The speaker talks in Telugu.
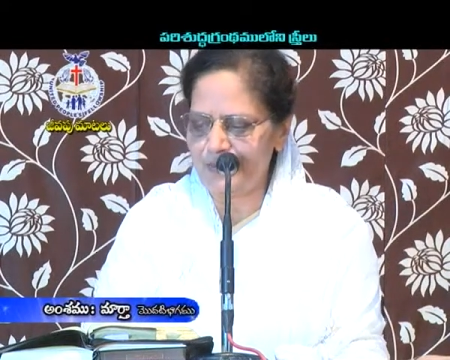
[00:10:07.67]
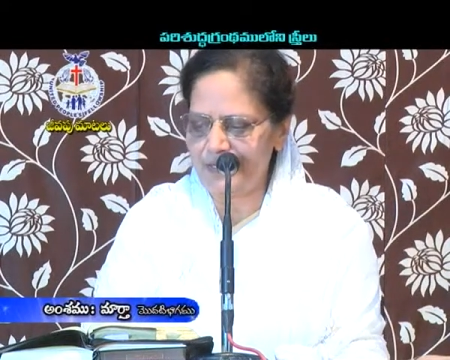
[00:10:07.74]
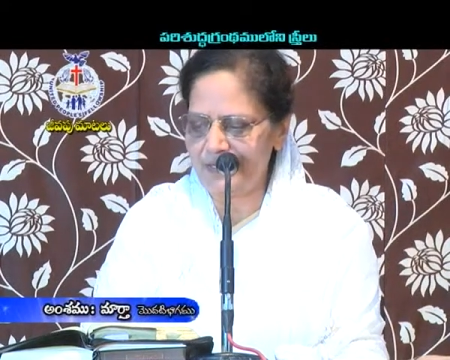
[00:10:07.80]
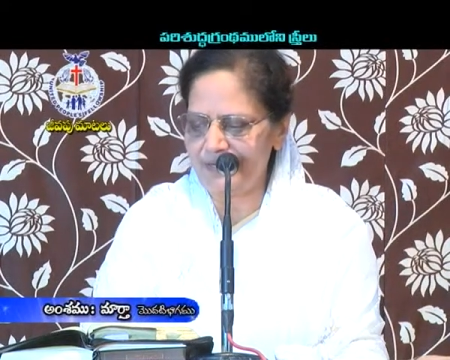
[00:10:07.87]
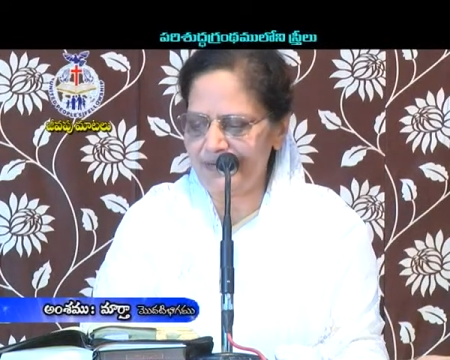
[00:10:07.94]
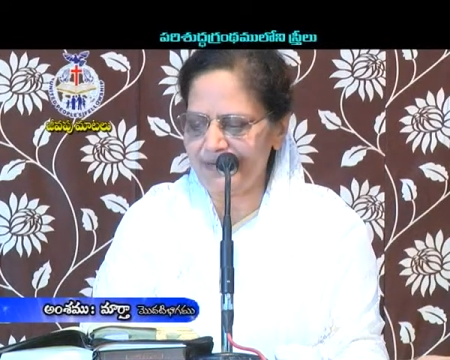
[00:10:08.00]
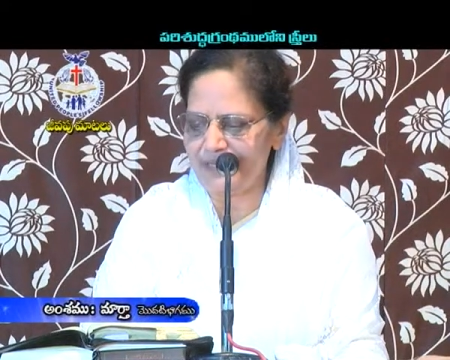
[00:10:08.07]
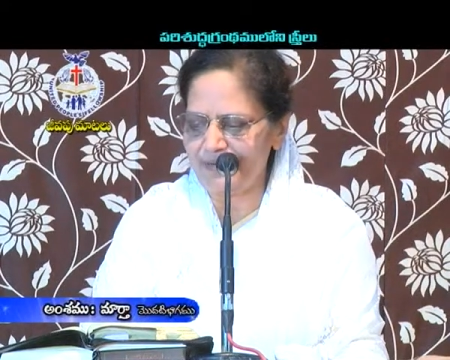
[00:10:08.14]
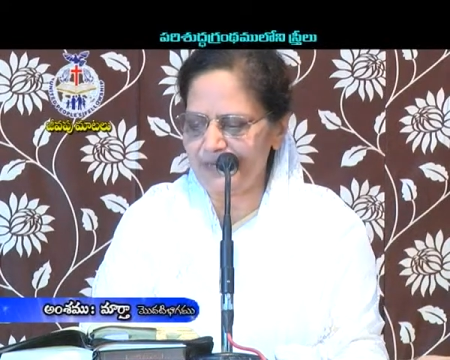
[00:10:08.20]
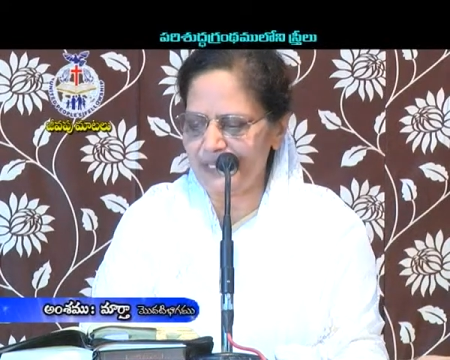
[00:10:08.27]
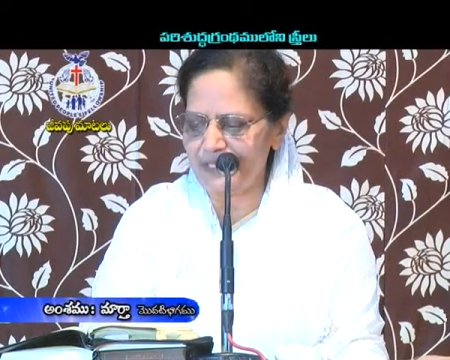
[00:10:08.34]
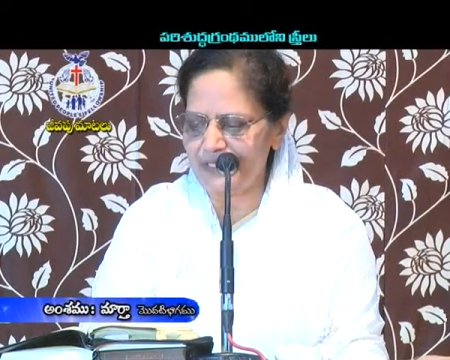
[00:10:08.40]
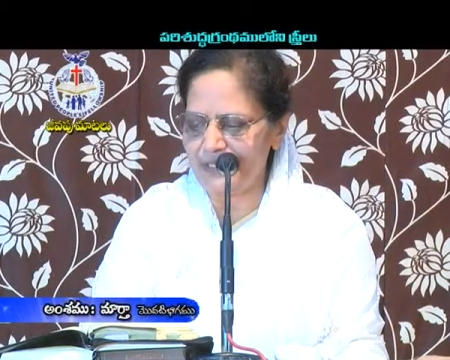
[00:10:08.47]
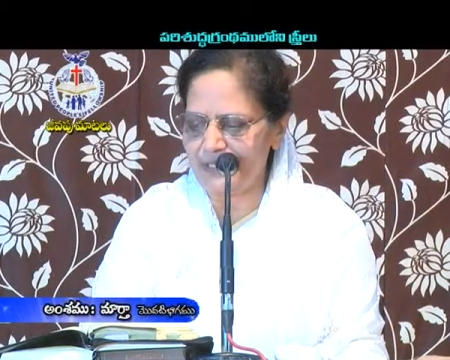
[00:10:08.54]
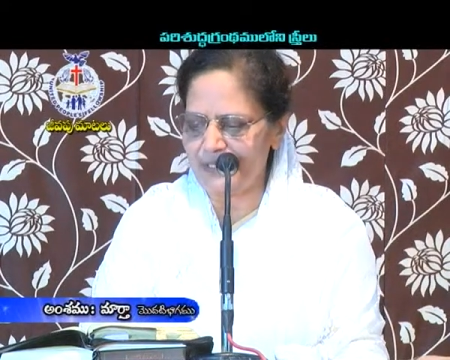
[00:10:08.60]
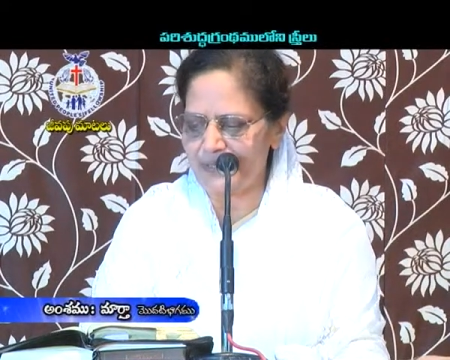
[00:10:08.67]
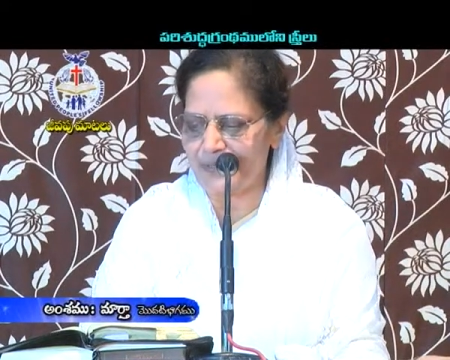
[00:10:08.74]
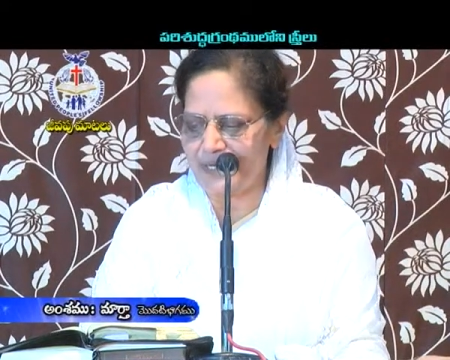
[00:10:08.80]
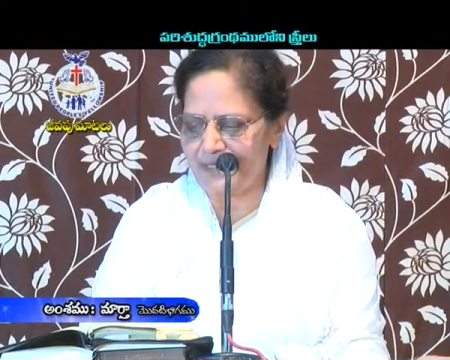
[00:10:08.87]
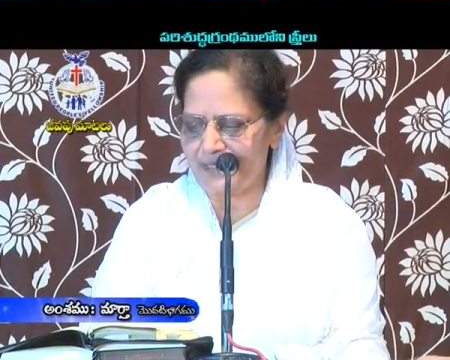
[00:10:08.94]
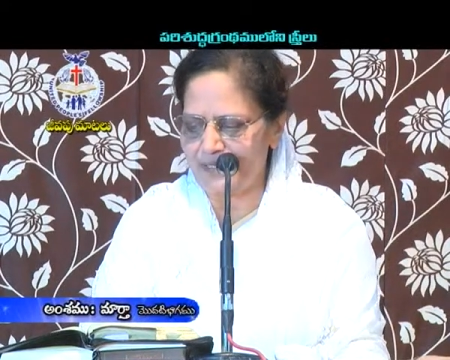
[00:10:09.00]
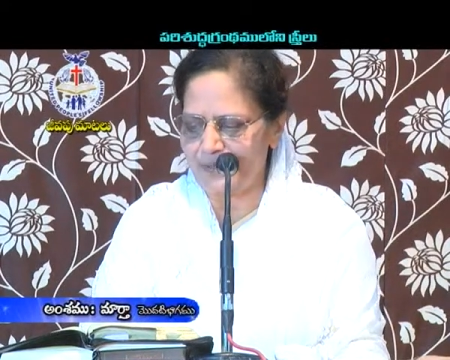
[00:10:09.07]
ఒంటరిగా పనిచేయటకు
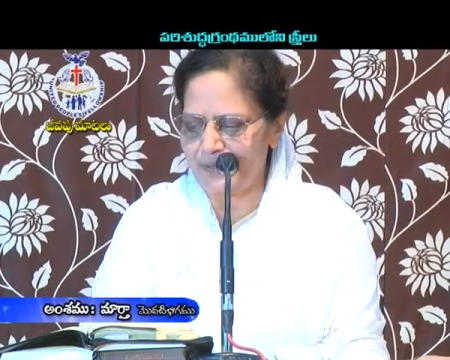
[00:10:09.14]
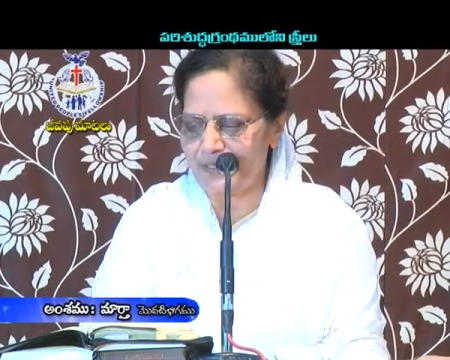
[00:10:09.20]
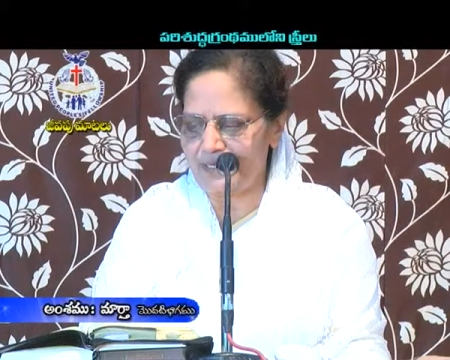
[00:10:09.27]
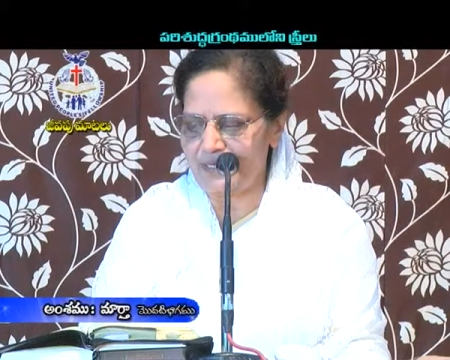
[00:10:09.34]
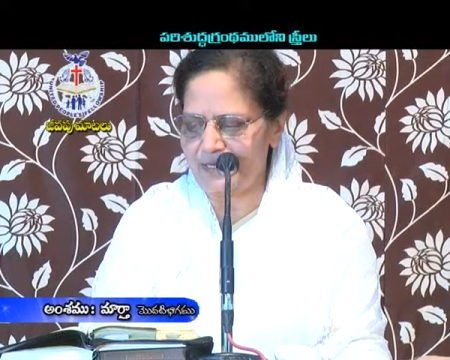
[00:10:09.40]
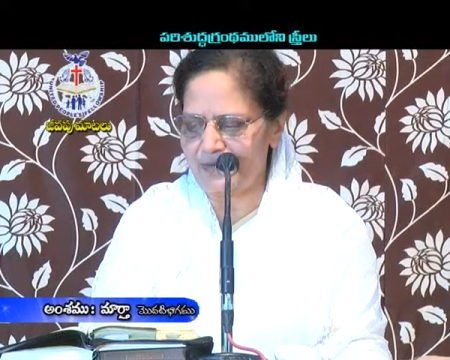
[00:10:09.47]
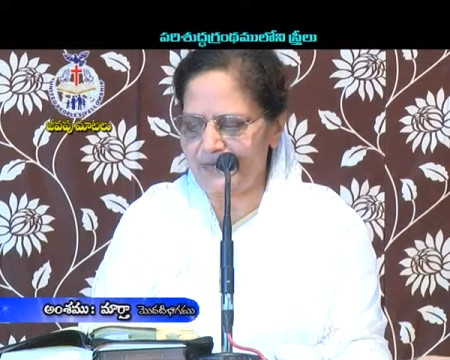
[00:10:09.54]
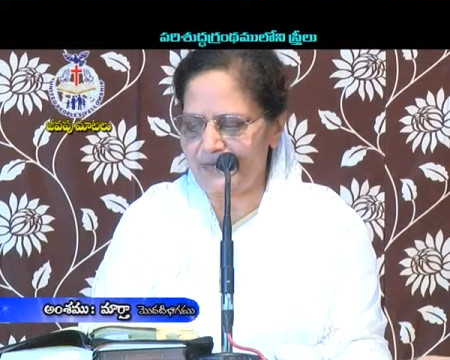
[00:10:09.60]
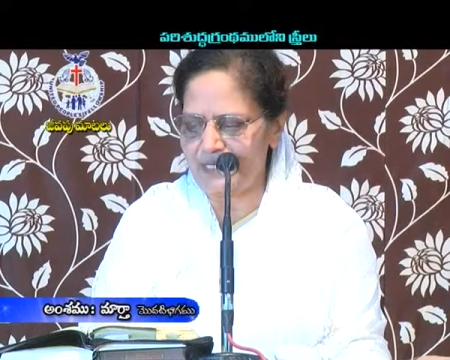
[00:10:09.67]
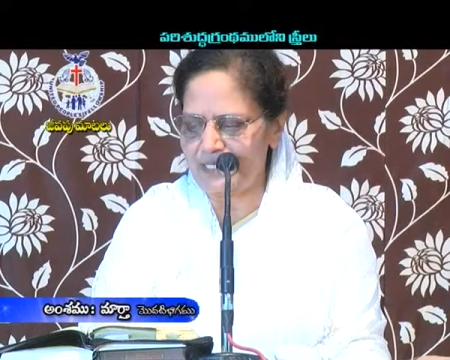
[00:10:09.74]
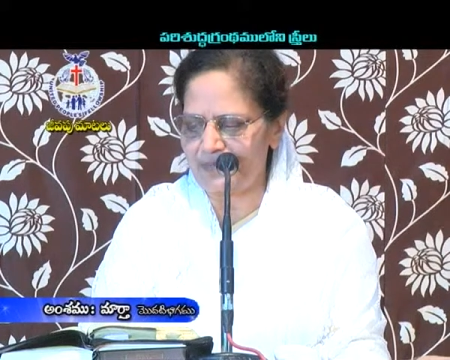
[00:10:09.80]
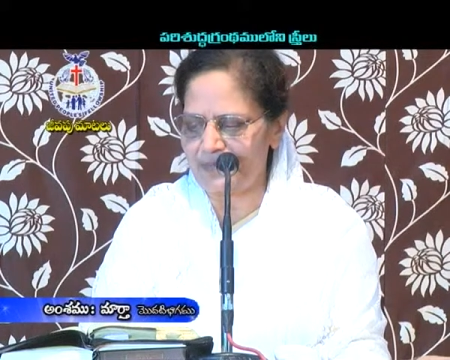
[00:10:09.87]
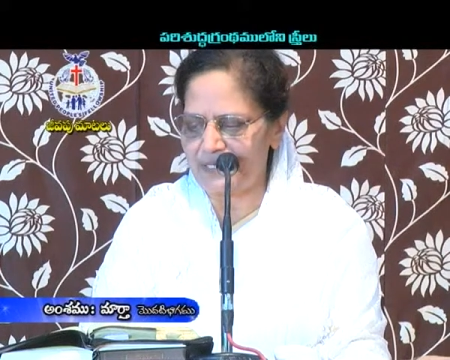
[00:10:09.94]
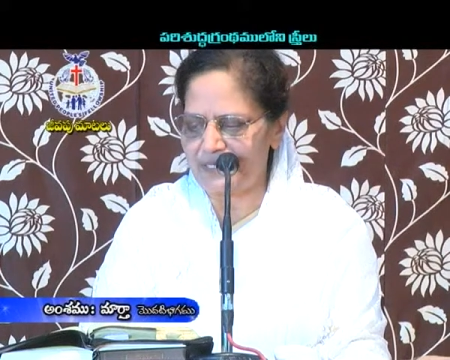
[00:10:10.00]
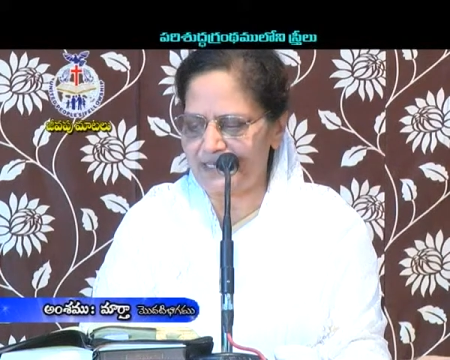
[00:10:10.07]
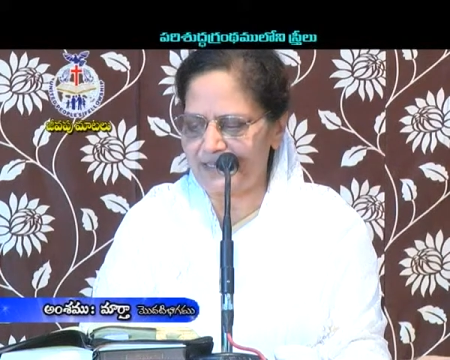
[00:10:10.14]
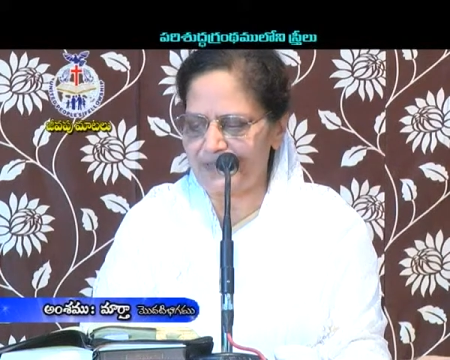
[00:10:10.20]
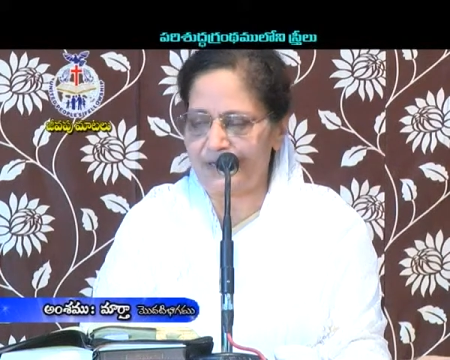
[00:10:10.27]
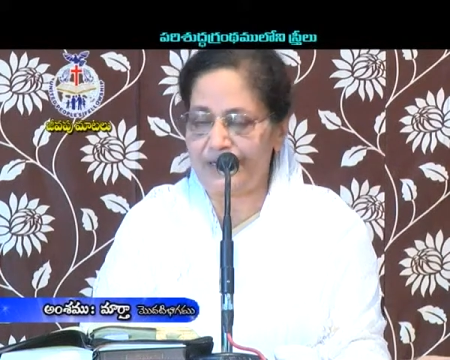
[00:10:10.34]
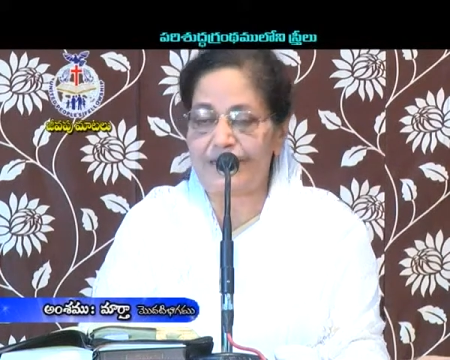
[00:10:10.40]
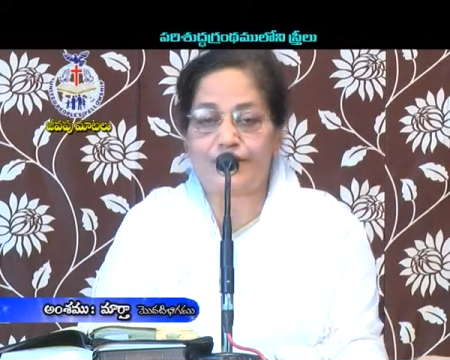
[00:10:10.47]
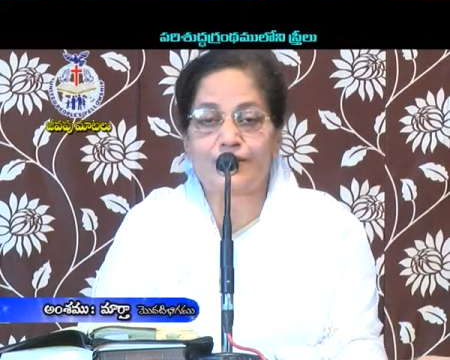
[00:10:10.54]
నా సహోదరి నన్ను
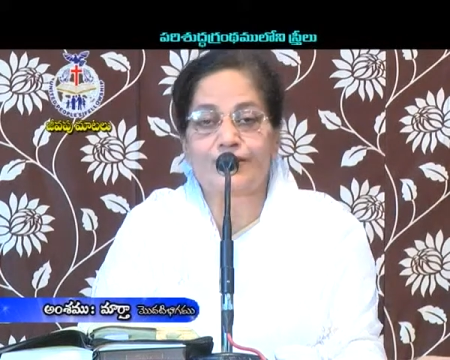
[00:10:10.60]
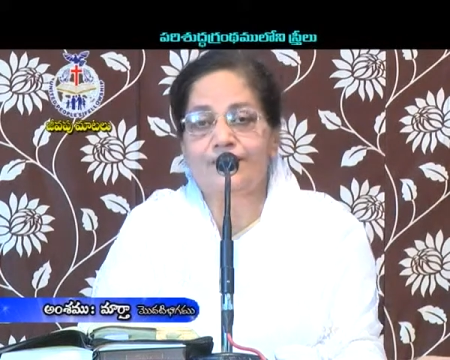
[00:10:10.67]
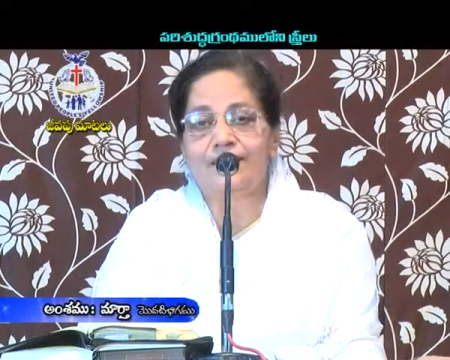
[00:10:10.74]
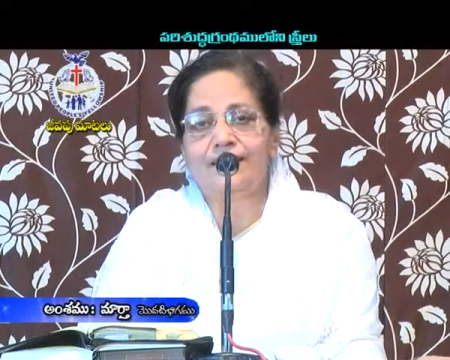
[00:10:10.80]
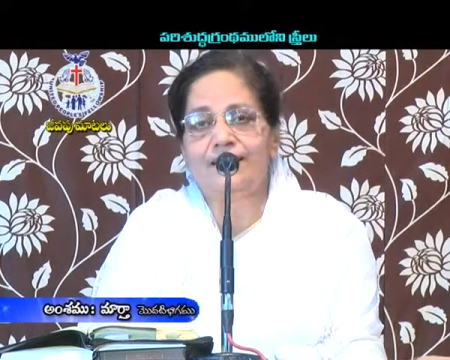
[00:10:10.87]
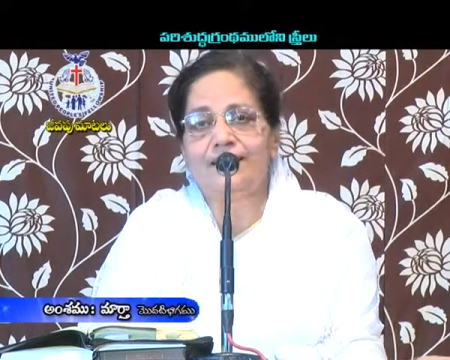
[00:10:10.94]
విడిచిపెట్టినందున నీకు చింత